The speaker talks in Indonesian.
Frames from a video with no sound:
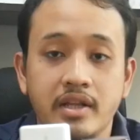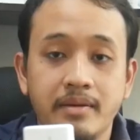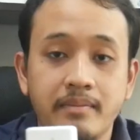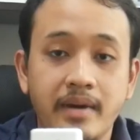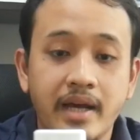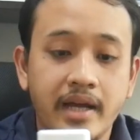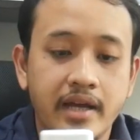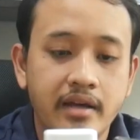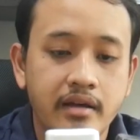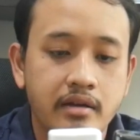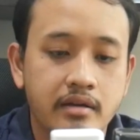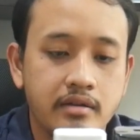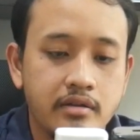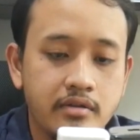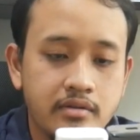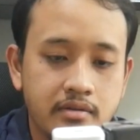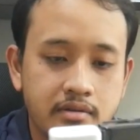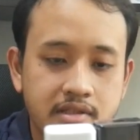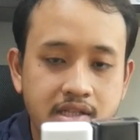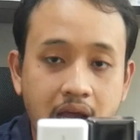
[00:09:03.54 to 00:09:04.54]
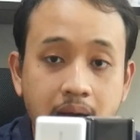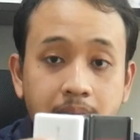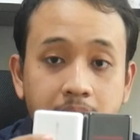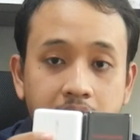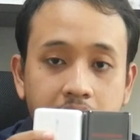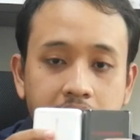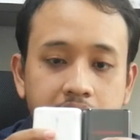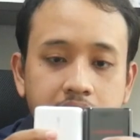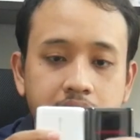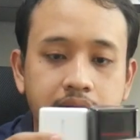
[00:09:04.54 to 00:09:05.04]
5 ya tuh
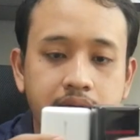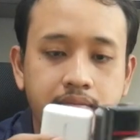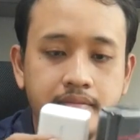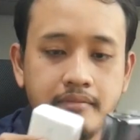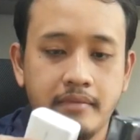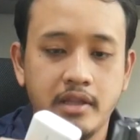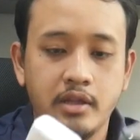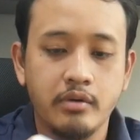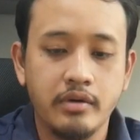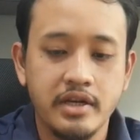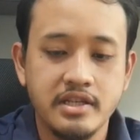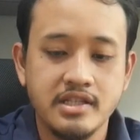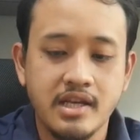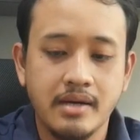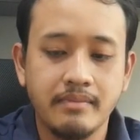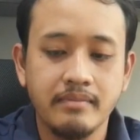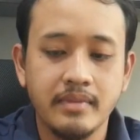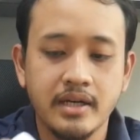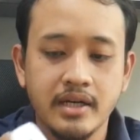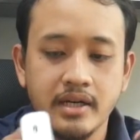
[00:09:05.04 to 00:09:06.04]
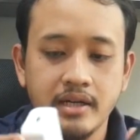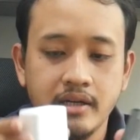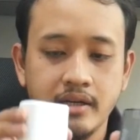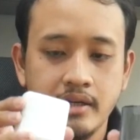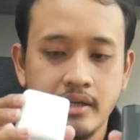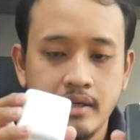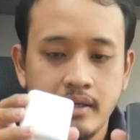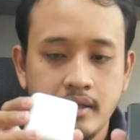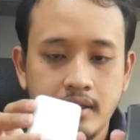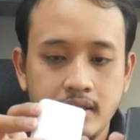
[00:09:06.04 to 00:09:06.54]
sama kan bentuknya sama
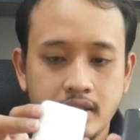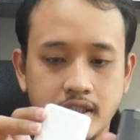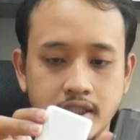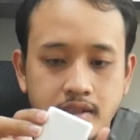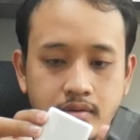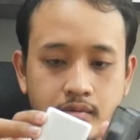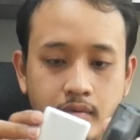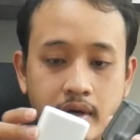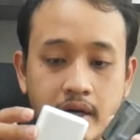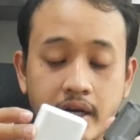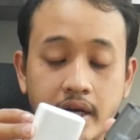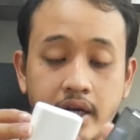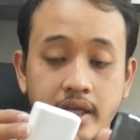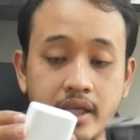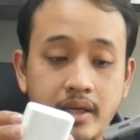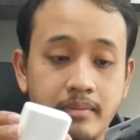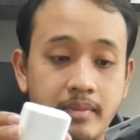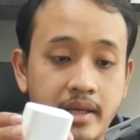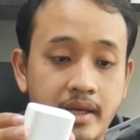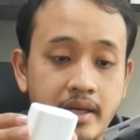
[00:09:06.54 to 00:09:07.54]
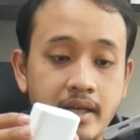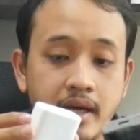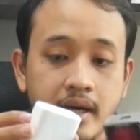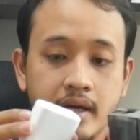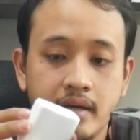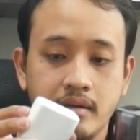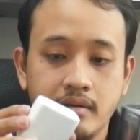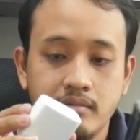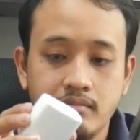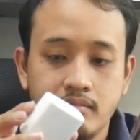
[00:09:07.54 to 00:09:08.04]
warnanya
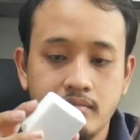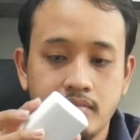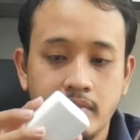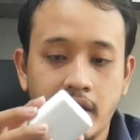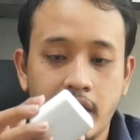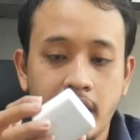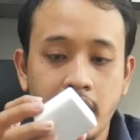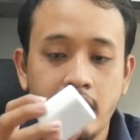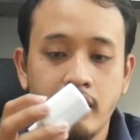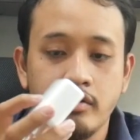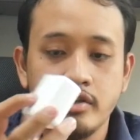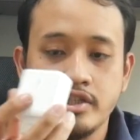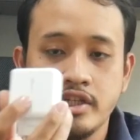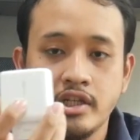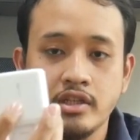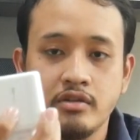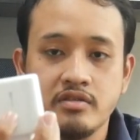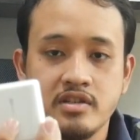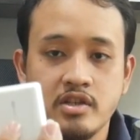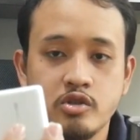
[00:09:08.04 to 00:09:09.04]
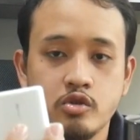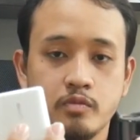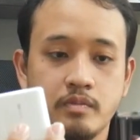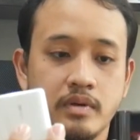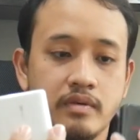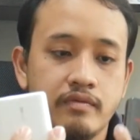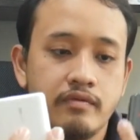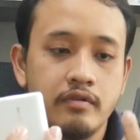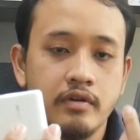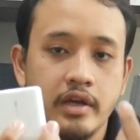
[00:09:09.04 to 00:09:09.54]
beda bedanya kalau di sini tulisan
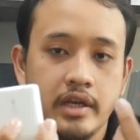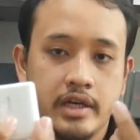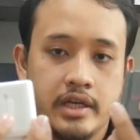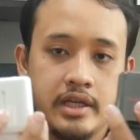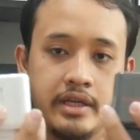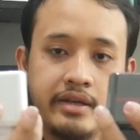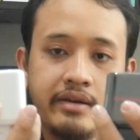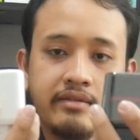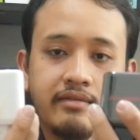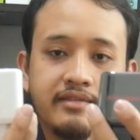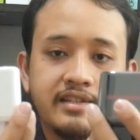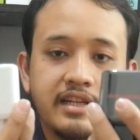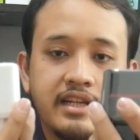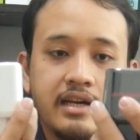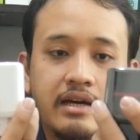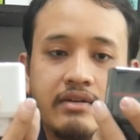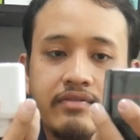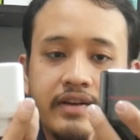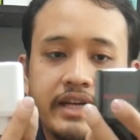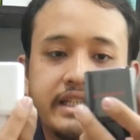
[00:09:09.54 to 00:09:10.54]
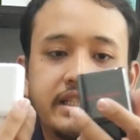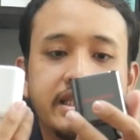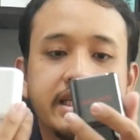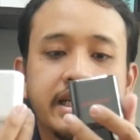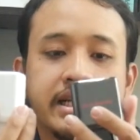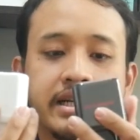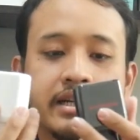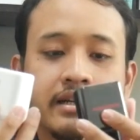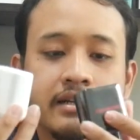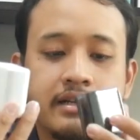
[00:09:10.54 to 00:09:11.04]
Superfook ini tulisannya
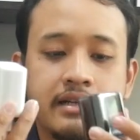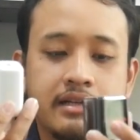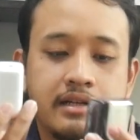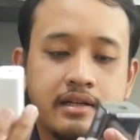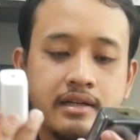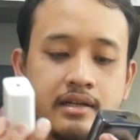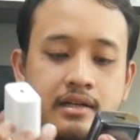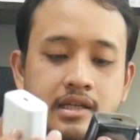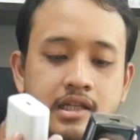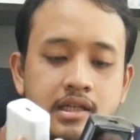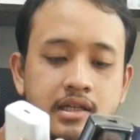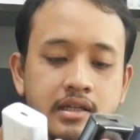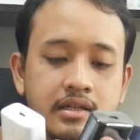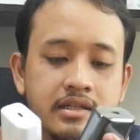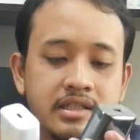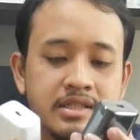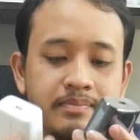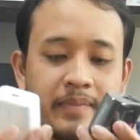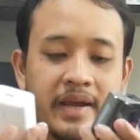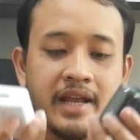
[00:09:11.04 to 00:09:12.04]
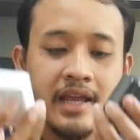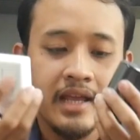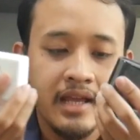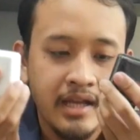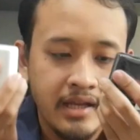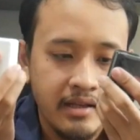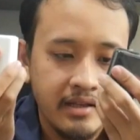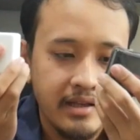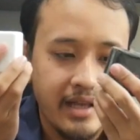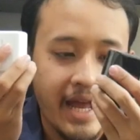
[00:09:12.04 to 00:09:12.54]
Avenger
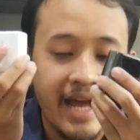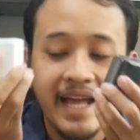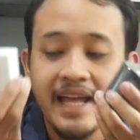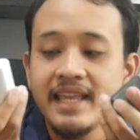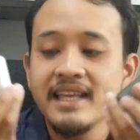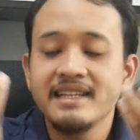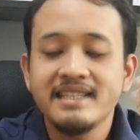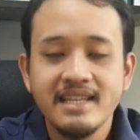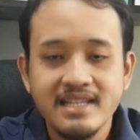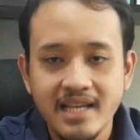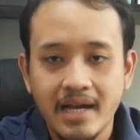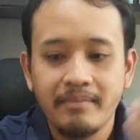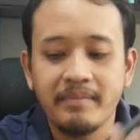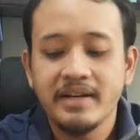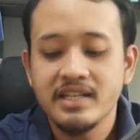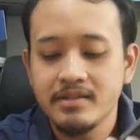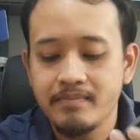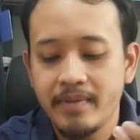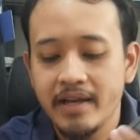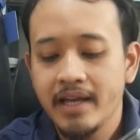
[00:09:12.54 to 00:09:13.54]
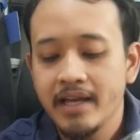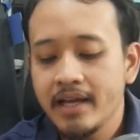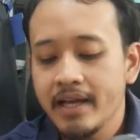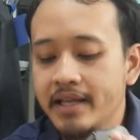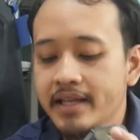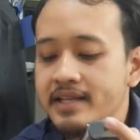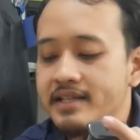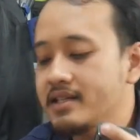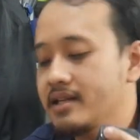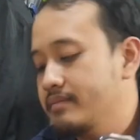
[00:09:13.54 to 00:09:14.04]
speknya kayaknya sih sama speknya
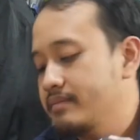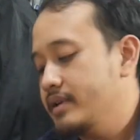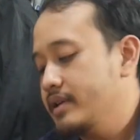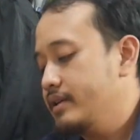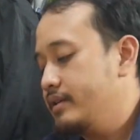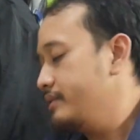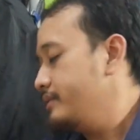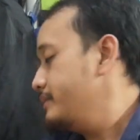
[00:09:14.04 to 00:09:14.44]
kayaknya sama